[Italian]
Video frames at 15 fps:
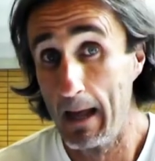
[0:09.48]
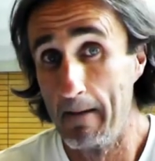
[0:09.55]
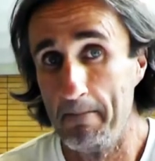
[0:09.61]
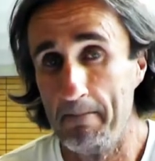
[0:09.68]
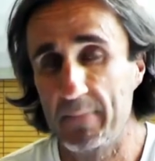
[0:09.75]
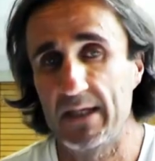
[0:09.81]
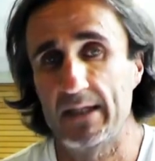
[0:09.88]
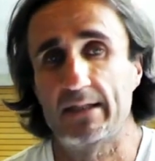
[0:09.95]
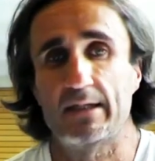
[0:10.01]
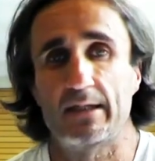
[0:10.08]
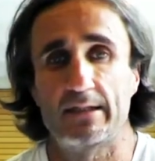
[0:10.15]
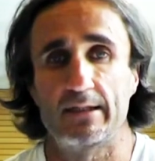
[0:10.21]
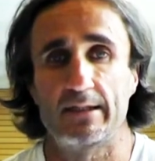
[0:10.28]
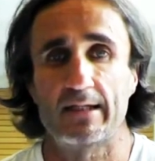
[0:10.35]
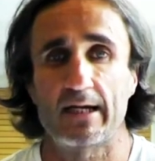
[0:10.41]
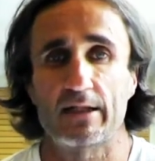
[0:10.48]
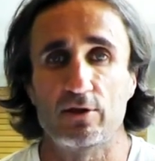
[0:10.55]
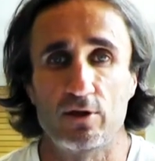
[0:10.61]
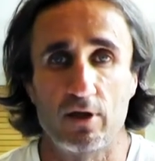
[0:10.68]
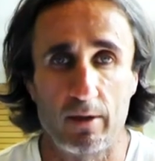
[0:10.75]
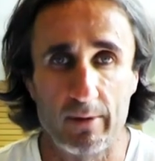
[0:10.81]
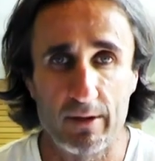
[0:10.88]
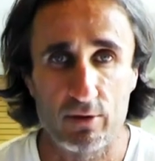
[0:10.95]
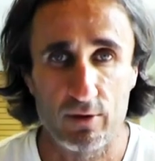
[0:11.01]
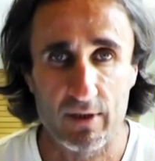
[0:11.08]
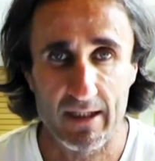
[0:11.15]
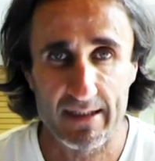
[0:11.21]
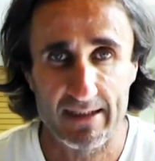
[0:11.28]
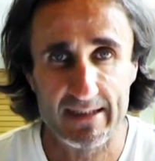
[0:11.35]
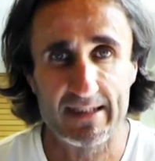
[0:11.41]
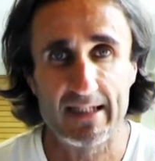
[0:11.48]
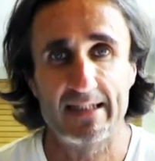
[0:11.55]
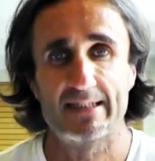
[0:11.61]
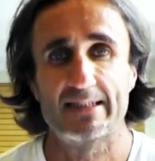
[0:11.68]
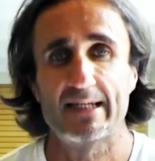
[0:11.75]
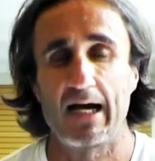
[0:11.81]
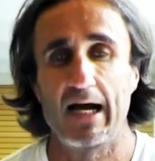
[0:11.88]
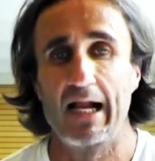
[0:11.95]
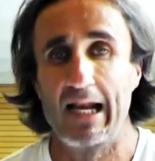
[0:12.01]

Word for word: metri. Si tratta di un allenamento di resistenza